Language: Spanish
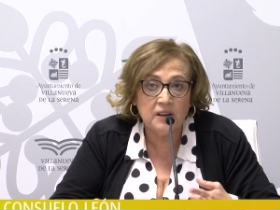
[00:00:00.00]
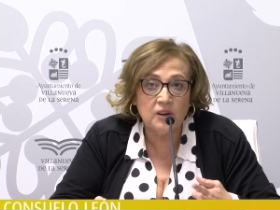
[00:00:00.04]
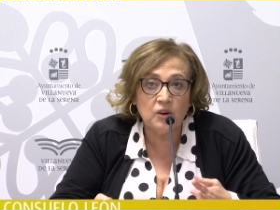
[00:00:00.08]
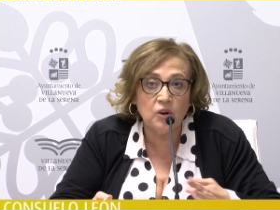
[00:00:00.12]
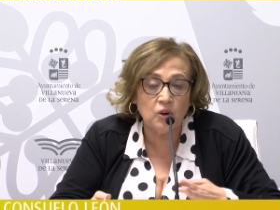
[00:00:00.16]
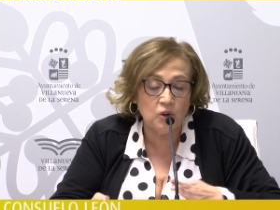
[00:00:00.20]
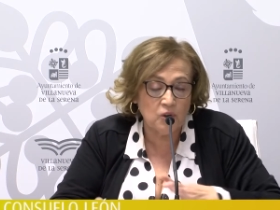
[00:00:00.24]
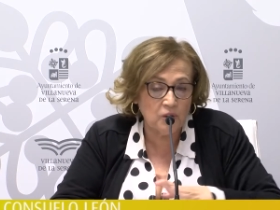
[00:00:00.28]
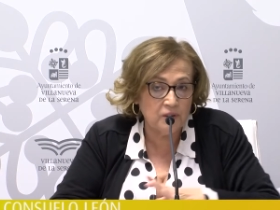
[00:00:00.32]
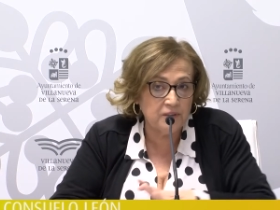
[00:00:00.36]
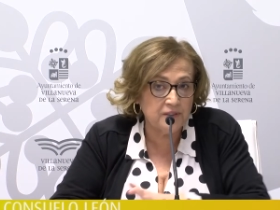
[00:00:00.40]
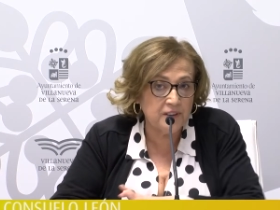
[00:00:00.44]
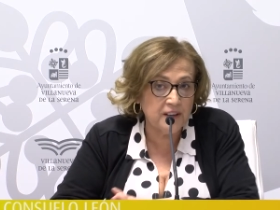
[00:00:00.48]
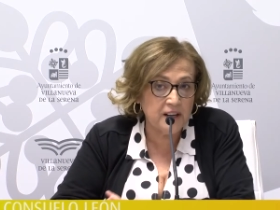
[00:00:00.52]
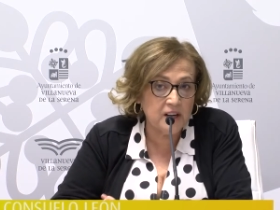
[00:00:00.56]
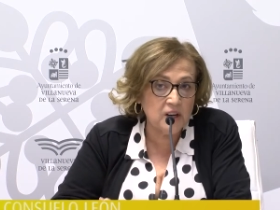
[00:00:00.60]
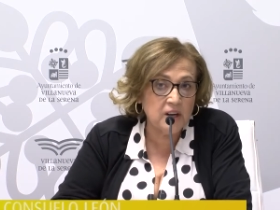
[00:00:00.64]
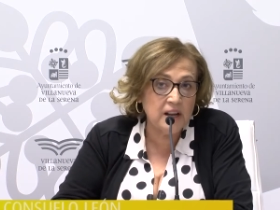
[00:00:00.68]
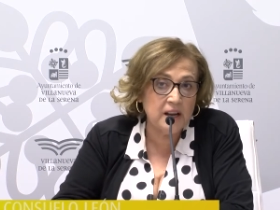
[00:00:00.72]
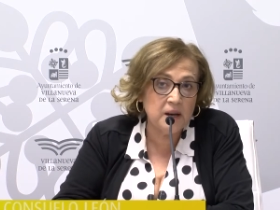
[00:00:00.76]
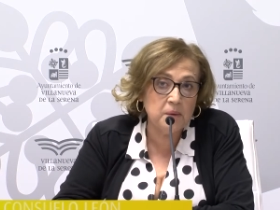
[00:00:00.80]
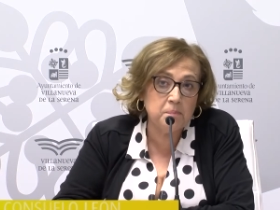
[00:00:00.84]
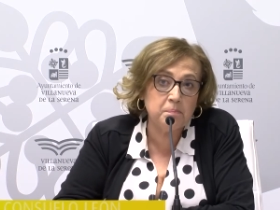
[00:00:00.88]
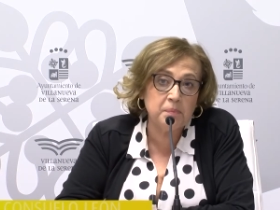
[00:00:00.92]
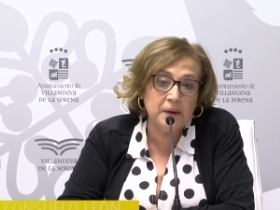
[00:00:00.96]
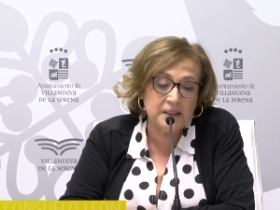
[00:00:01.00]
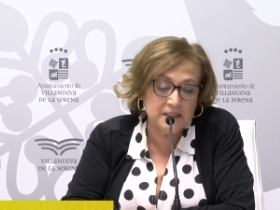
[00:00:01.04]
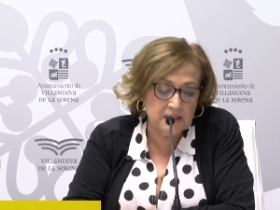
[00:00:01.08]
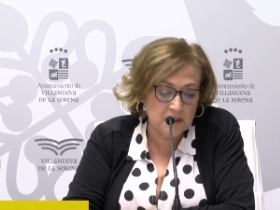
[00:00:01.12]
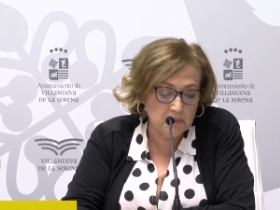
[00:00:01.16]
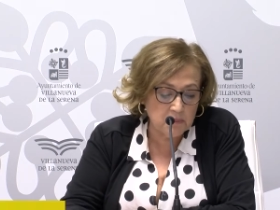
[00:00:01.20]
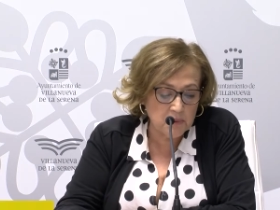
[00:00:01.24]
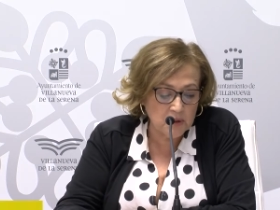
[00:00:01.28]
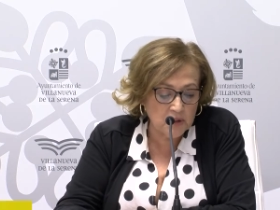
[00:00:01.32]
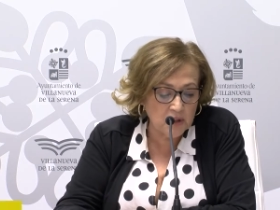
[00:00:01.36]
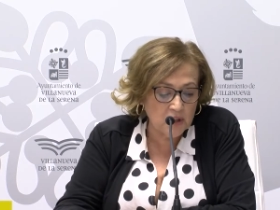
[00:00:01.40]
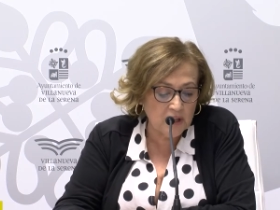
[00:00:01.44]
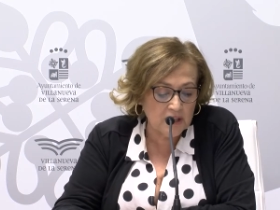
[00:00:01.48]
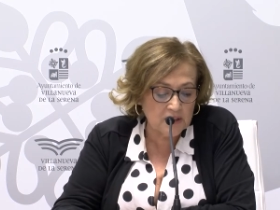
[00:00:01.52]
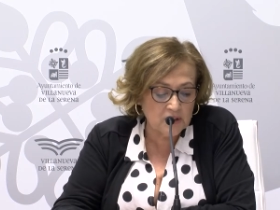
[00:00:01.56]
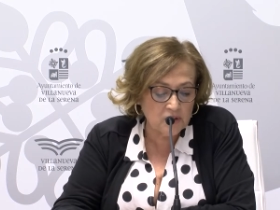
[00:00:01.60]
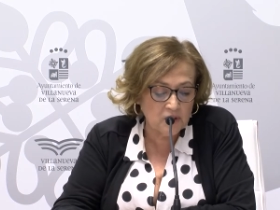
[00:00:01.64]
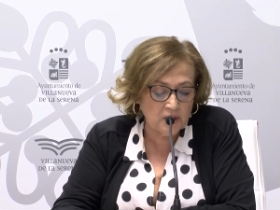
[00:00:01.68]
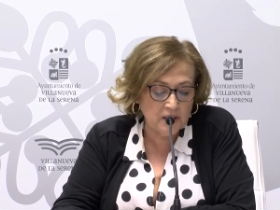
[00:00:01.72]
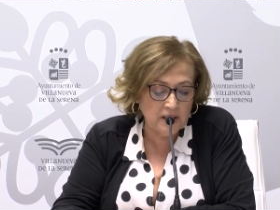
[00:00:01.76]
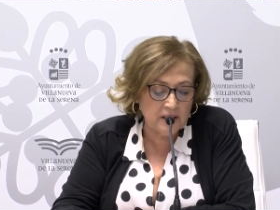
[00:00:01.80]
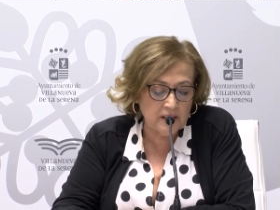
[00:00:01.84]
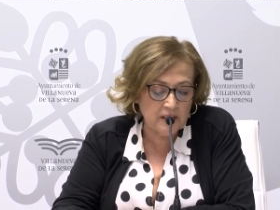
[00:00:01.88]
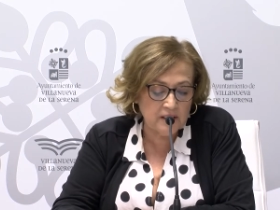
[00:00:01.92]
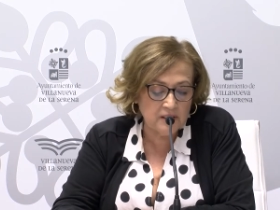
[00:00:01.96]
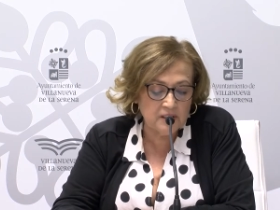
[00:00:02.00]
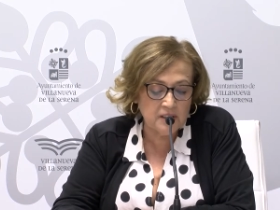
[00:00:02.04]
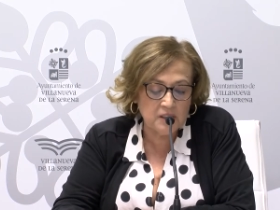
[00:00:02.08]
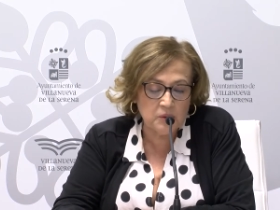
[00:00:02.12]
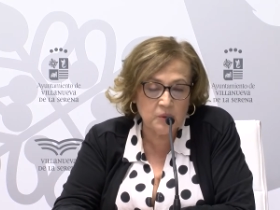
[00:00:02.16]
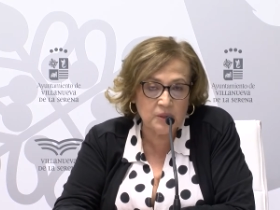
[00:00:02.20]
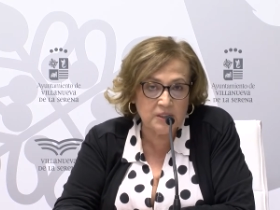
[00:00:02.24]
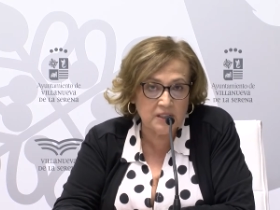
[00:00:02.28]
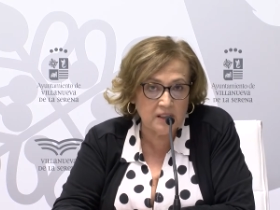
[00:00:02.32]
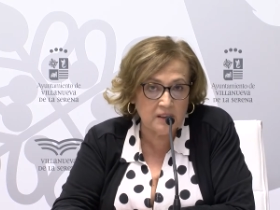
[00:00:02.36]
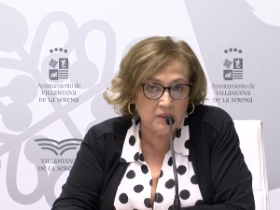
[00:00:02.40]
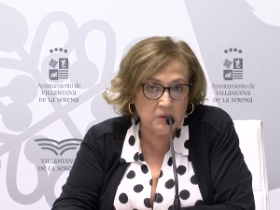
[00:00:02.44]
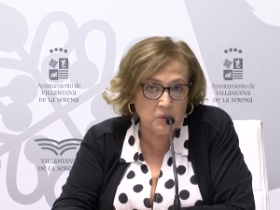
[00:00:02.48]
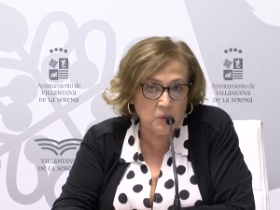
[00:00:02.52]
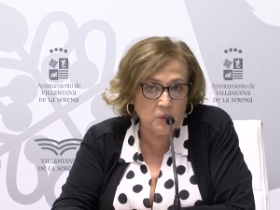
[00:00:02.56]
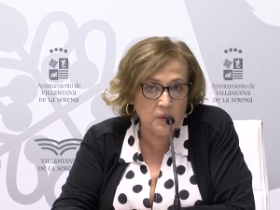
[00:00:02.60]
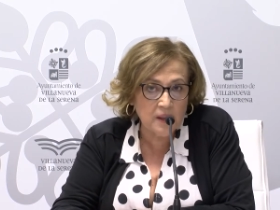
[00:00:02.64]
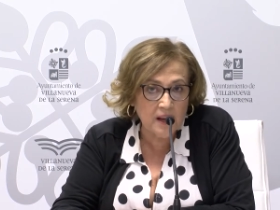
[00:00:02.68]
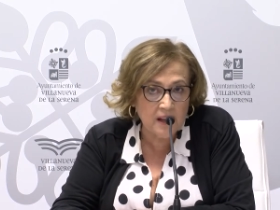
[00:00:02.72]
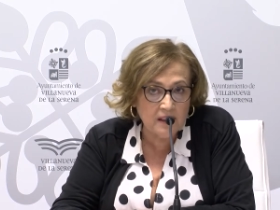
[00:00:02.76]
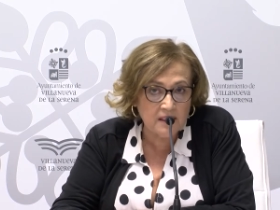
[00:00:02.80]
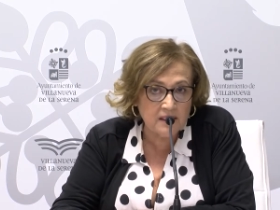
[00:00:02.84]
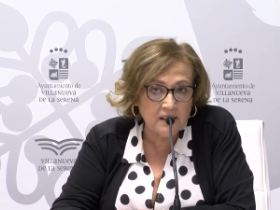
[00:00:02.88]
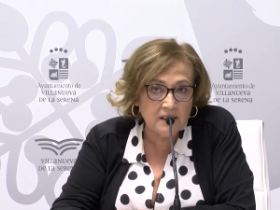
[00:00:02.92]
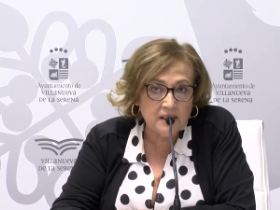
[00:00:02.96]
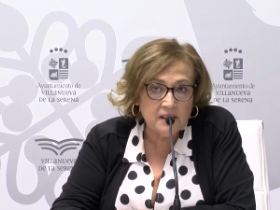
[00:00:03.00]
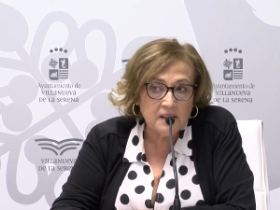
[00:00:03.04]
conocer el patrimonio y la historia de nuestra ciudad